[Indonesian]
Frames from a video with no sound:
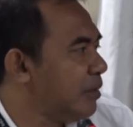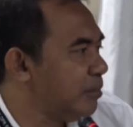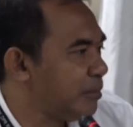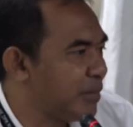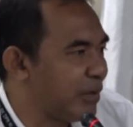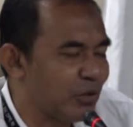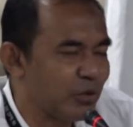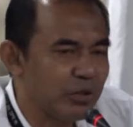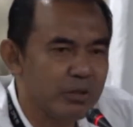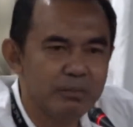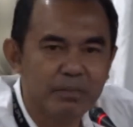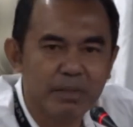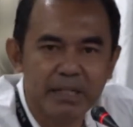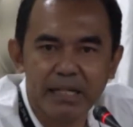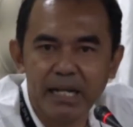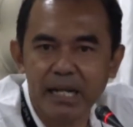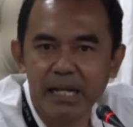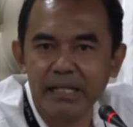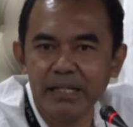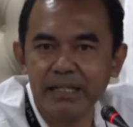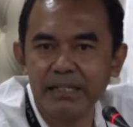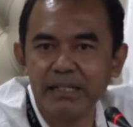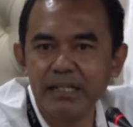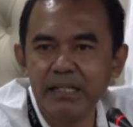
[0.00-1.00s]
perlu
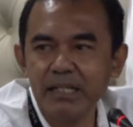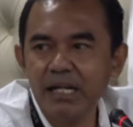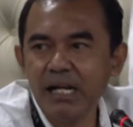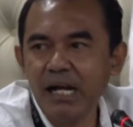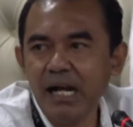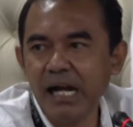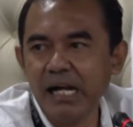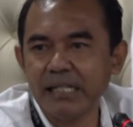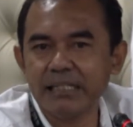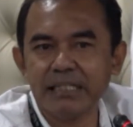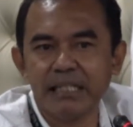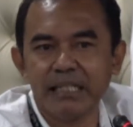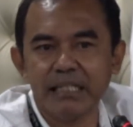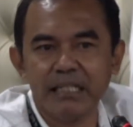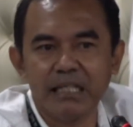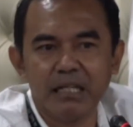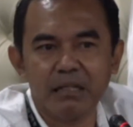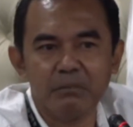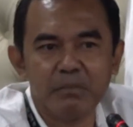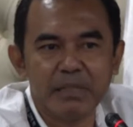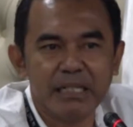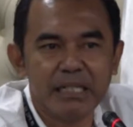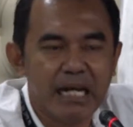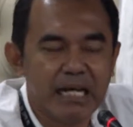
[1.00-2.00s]
dibenahi hanya
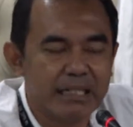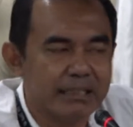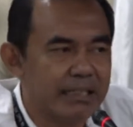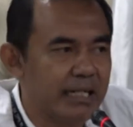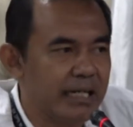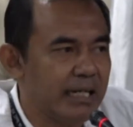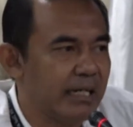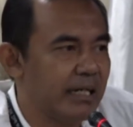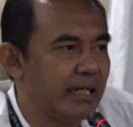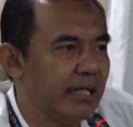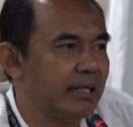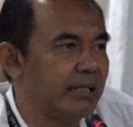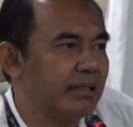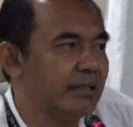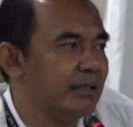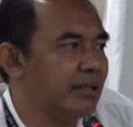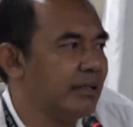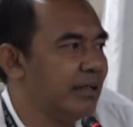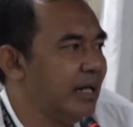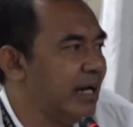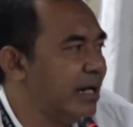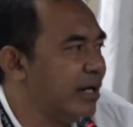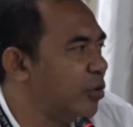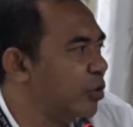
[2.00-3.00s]
dengan mendatangkan
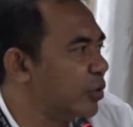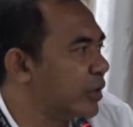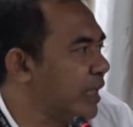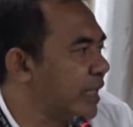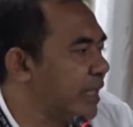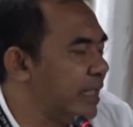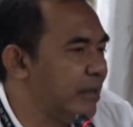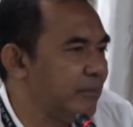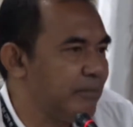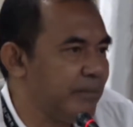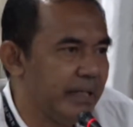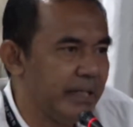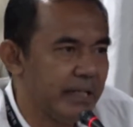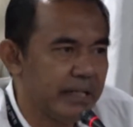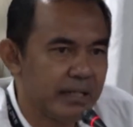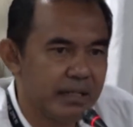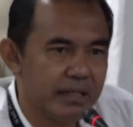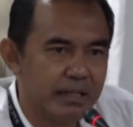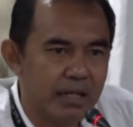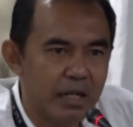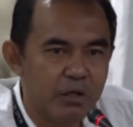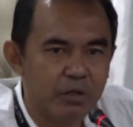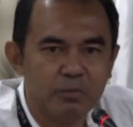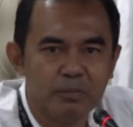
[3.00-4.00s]
anggota DPR
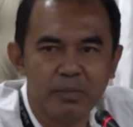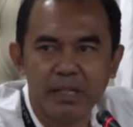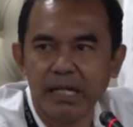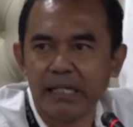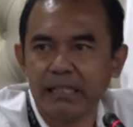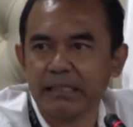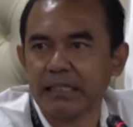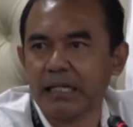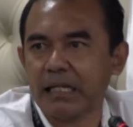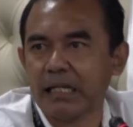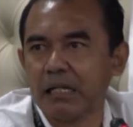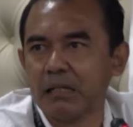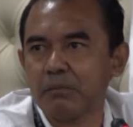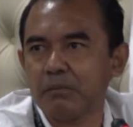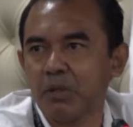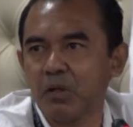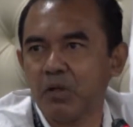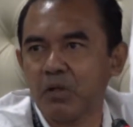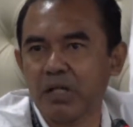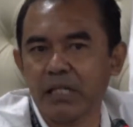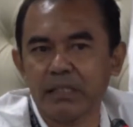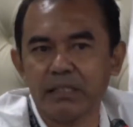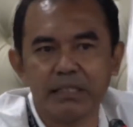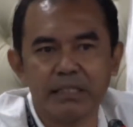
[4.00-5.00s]
lalu mengatakan
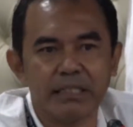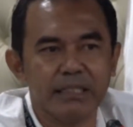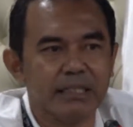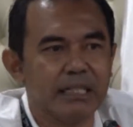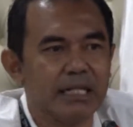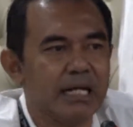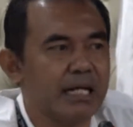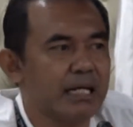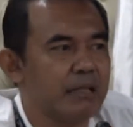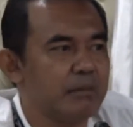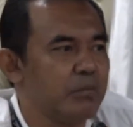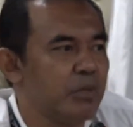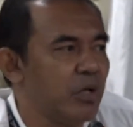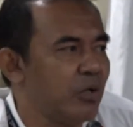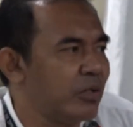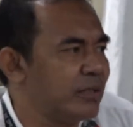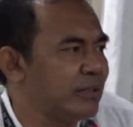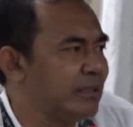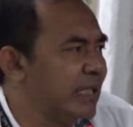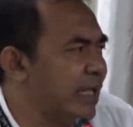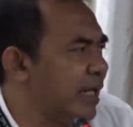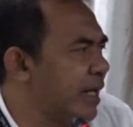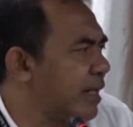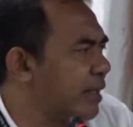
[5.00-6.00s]
bahwa nanti kita akan bawa
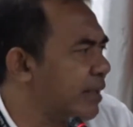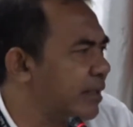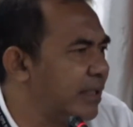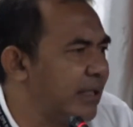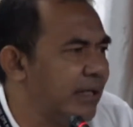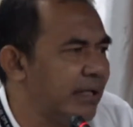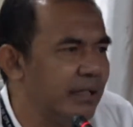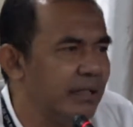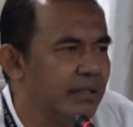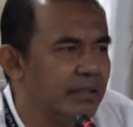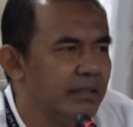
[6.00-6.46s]
ke Jakarta